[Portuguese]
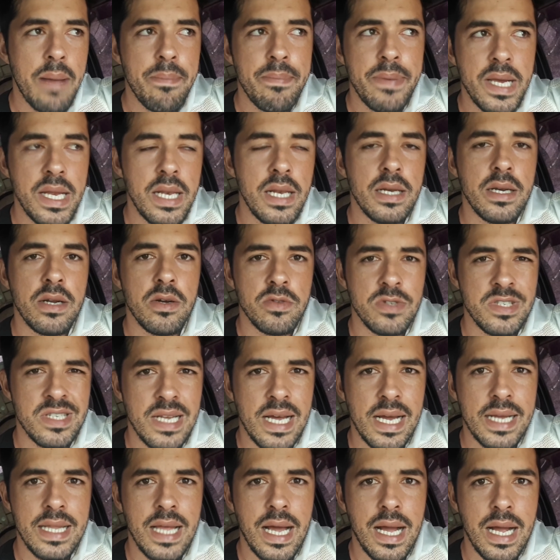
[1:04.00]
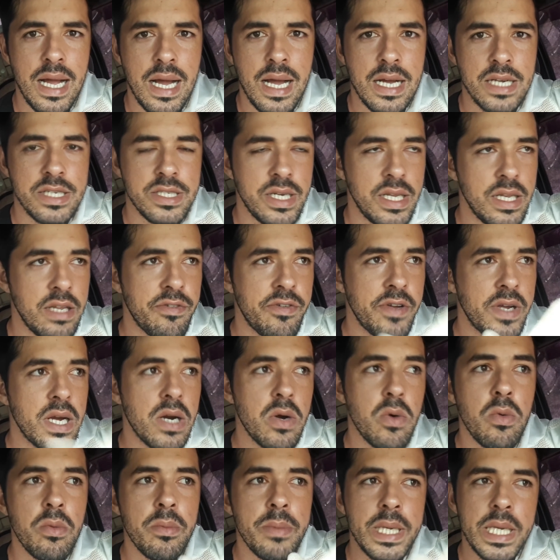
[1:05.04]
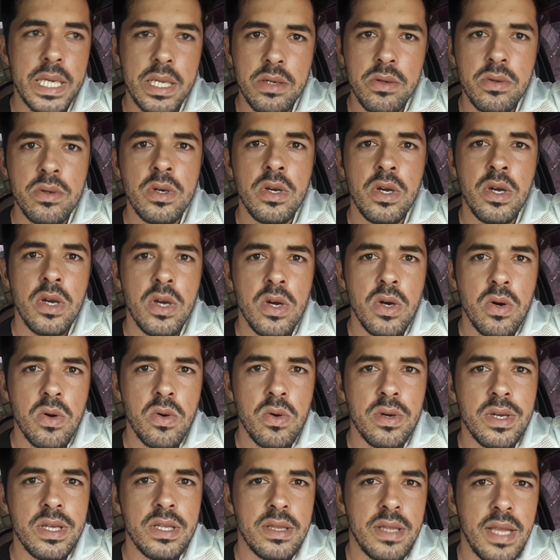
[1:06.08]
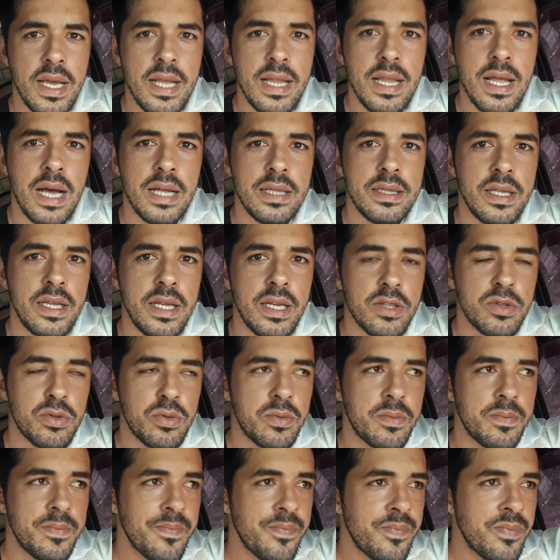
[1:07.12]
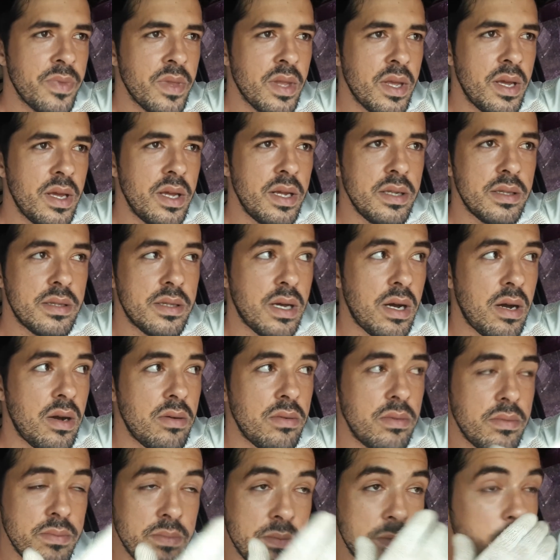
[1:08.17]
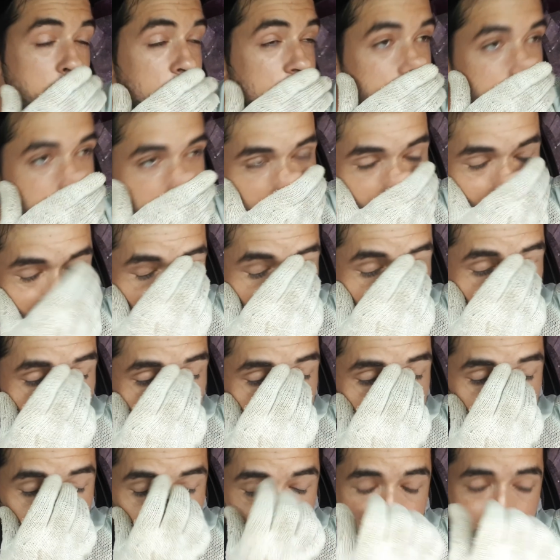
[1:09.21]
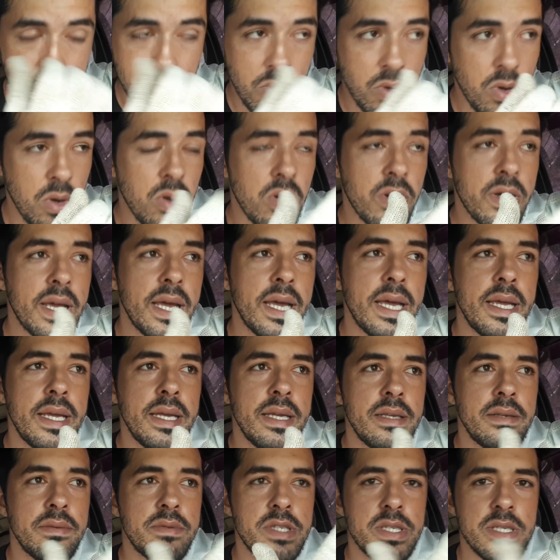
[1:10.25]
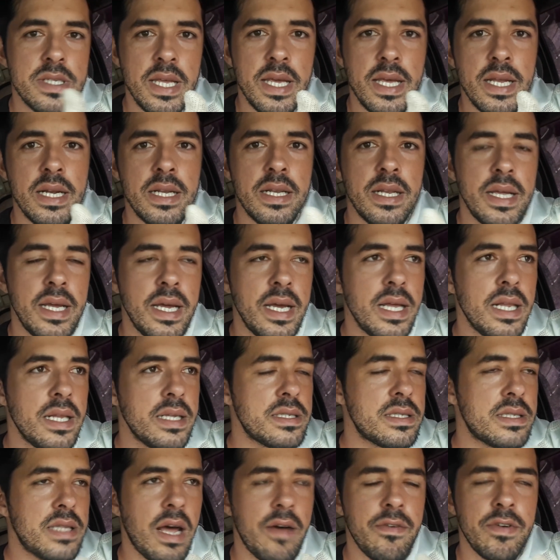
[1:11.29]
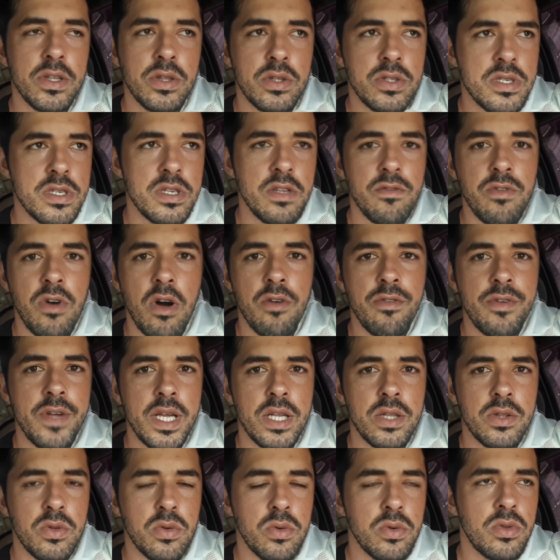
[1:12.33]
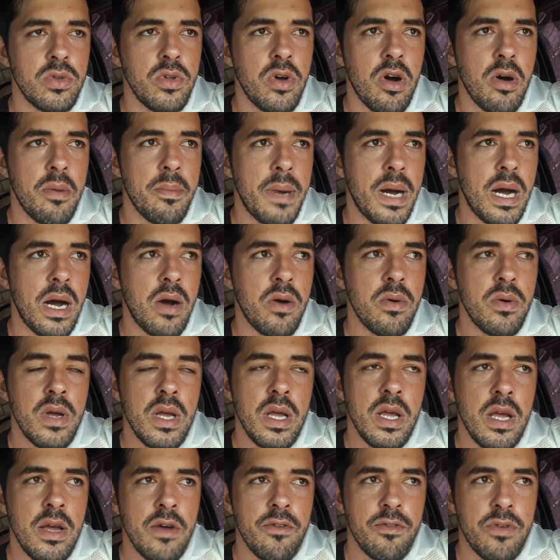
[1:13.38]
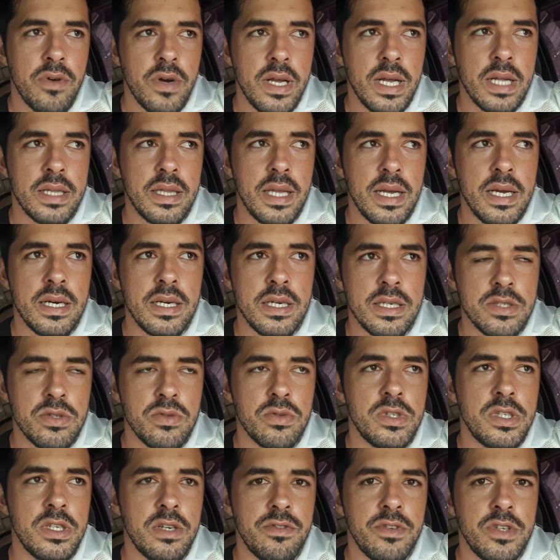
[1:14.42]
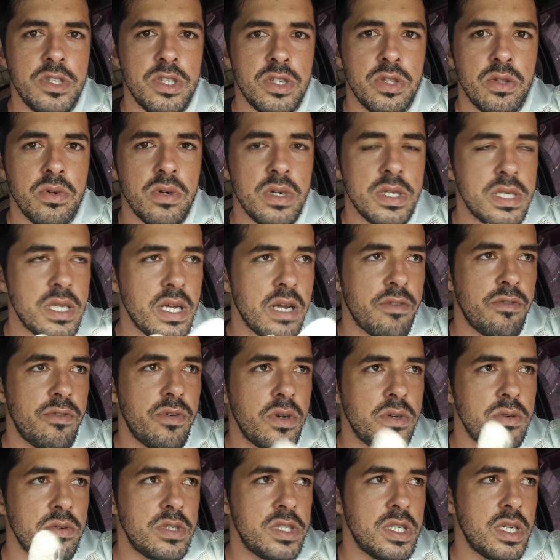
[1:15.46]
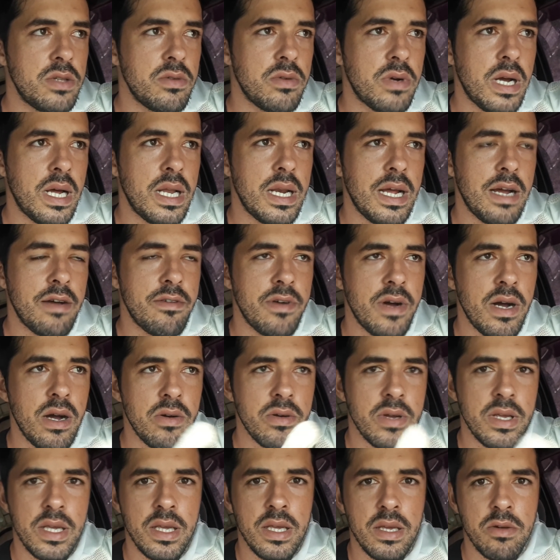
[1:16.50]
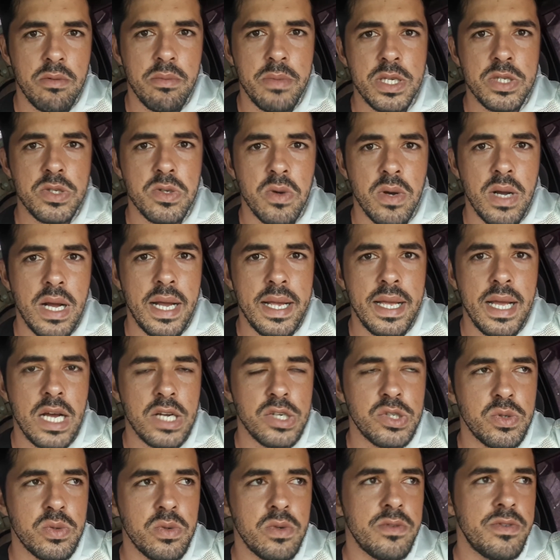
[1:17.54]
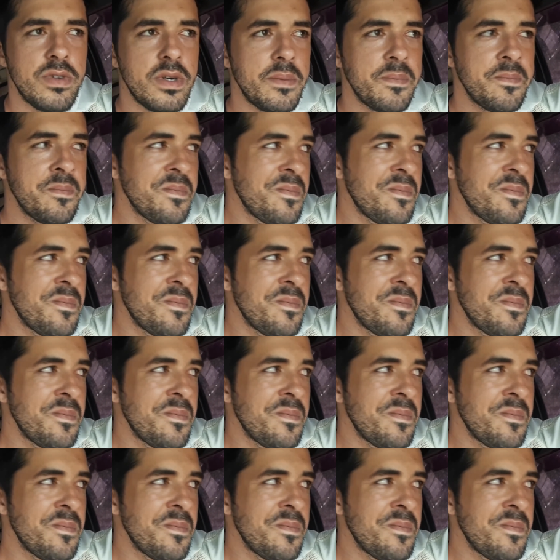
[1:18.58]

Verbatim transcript: abelha não sai da caixa, ela fica comendo o que tem lá dentro. Então eu coloquei cera nelas, estava desenvolvendo tudo normal. Foi até antes do dia 22, né, que foi no dia do carnaval que começou a cair a chuva